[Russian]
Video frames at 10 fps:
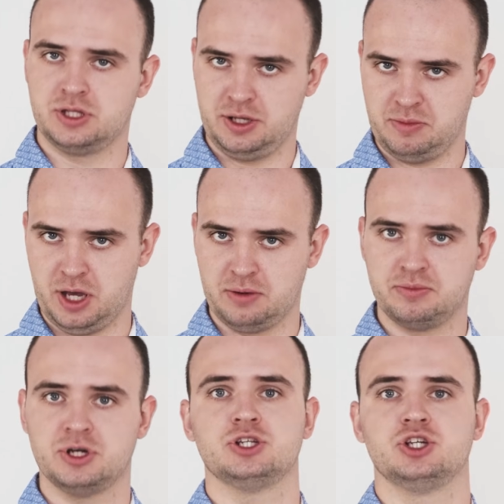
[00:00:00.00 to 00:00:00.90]
тремя
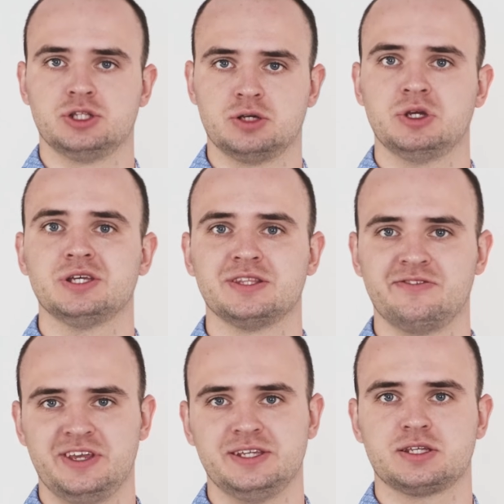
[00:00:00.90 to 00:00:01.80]
причинами,
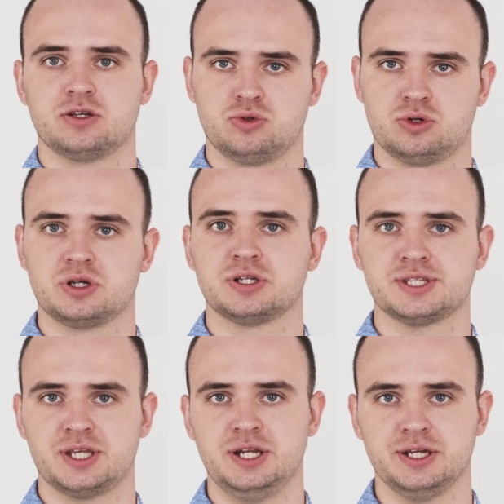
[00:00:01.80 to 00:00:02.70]
две из которых
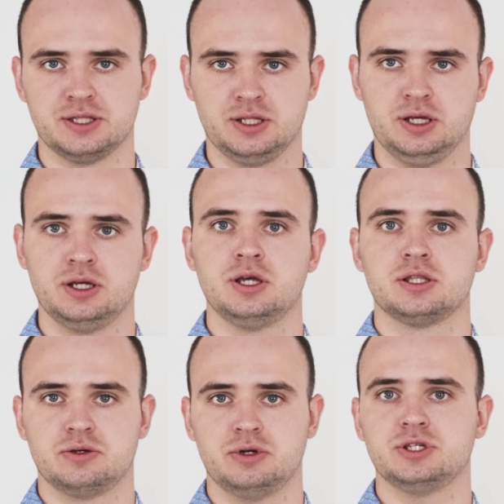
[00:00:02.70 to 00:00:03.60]
скелетная.
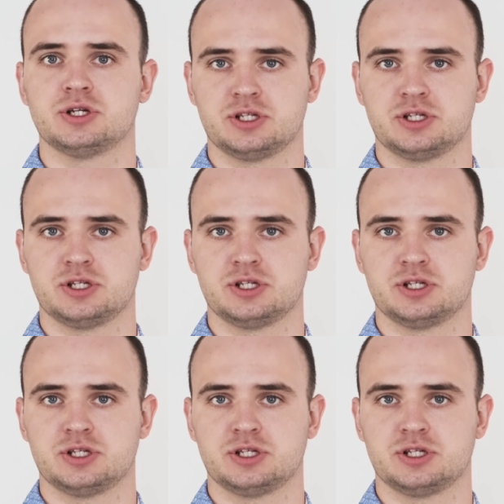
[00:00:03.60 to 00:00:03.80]
Давайте